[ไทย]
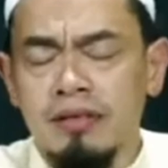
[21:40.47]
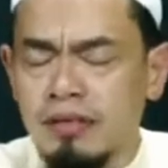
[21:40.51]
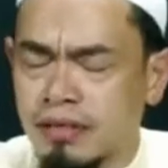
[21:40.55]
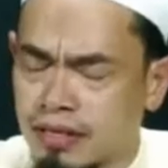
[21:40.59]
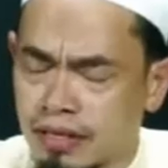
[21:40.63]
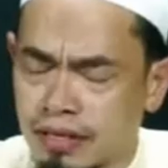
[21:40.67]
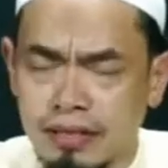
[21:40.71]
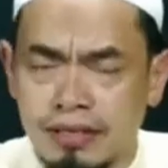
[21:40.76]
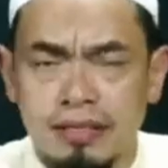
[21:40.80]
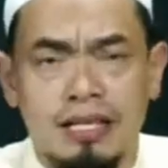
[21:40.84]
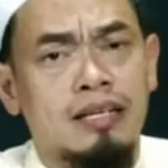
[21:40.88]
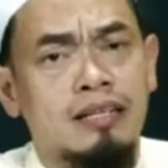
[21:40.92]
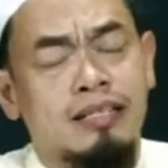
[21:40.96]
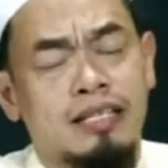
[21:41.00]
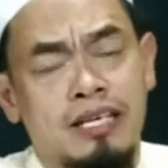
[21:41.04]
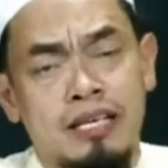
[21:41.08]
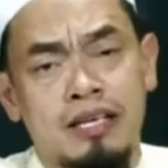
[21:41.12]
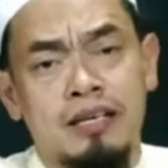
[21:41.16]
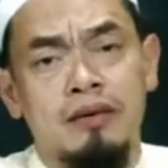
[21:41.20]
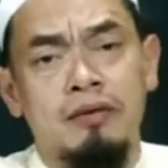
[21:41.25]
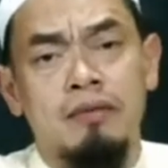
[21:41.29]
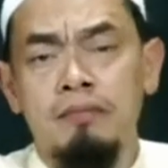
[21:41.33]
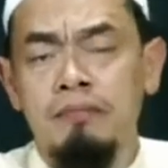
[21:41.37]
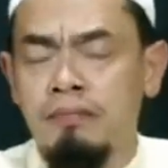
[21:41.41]
คึกทันที
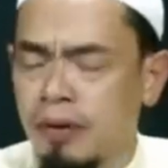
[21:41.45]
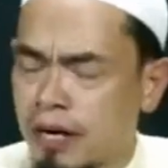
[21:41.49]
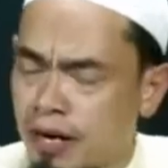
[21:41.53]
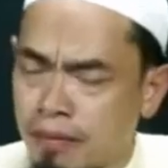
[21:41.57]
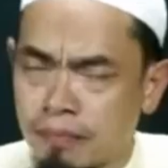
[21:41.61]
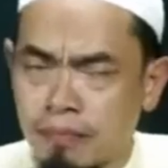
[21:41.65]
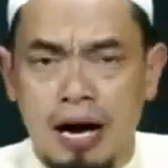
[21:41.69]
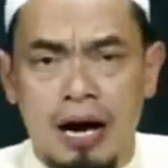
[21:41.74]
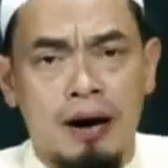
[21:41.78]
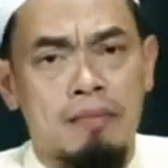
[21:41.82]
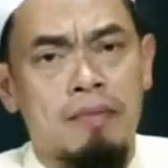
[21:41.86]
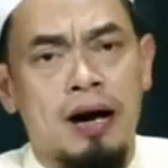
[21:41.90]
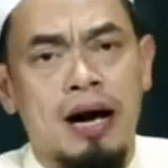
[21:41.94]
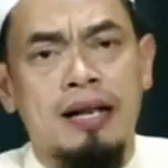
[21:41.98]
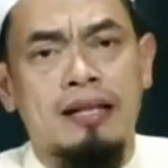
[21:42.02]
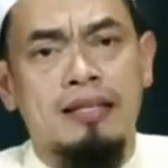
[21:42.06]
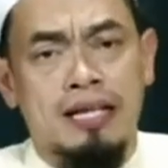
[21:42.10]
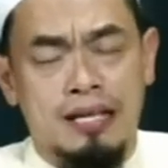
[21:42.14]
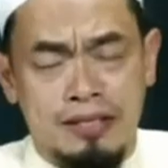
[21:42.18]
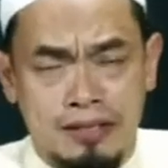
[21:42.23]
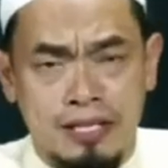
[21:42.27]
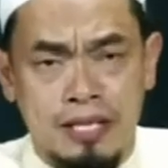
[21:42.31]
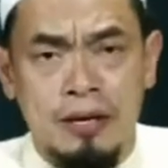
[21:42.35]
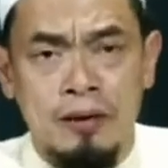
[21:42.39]
เพิ่มอามัน
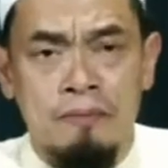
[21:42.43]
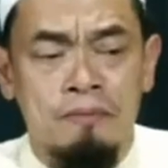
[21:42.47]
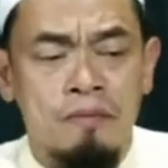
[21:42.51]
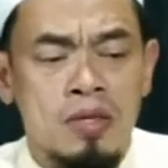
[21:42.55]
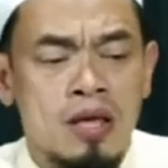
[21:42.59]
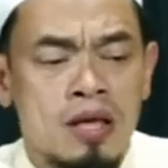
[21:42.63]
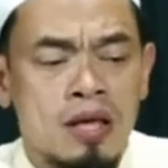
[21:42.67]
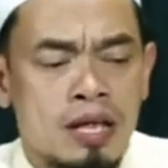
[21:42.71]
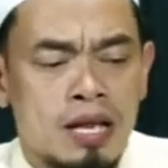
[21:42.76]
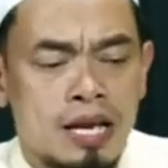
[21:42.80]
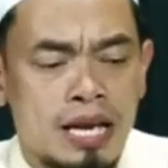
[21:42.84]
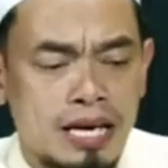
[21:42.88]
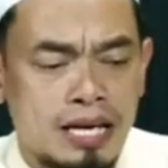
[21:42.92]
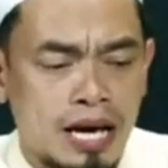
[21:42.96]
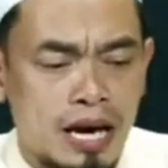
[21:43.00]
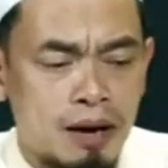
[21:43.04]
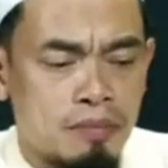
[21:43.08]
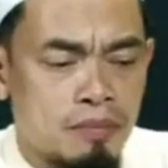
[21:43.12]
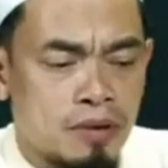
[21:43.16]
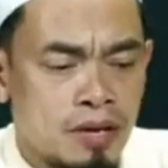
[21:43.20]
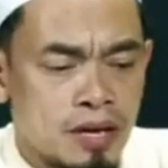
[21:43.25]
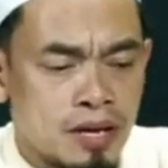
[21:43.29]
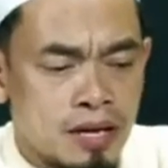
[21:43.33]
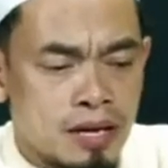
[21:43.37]
ทันทีนะครับ
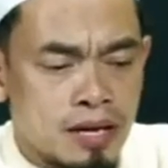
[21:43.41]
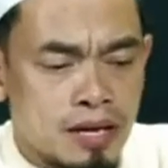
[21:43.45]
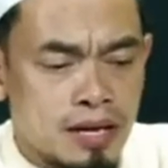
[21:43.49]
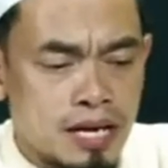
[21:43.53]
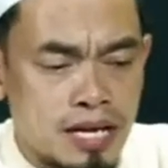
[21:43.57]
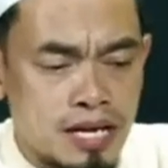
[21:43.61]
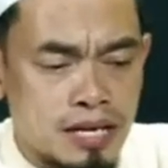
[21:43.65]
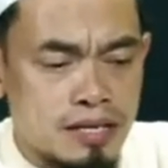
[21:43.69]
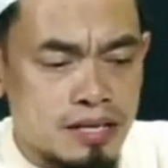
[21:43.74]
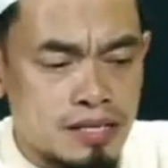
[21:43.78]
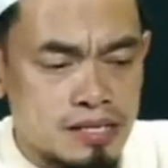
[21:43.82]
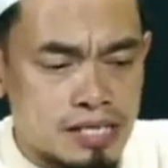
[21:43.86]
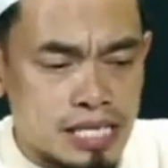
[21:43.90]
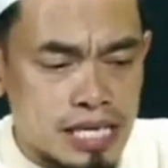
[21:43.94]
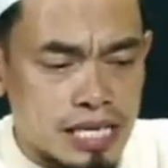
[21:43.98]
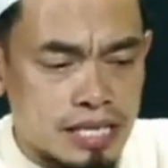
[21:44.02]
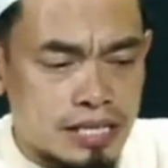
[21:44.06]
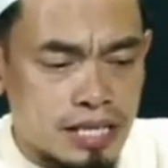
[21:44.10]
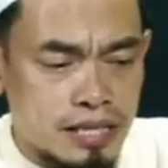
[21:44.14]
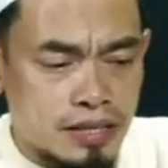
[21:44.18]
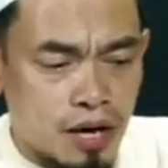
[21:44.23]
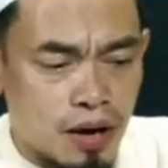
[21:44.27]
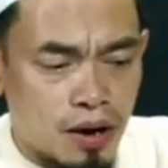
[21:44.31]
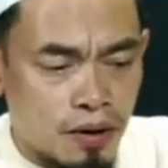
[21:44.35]
นี่คือสิ่ง
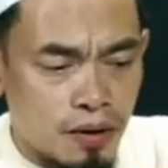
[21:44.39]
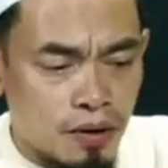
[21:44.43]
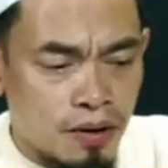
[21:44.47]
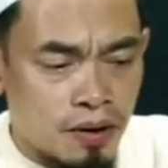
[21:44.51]
ที่ต้อง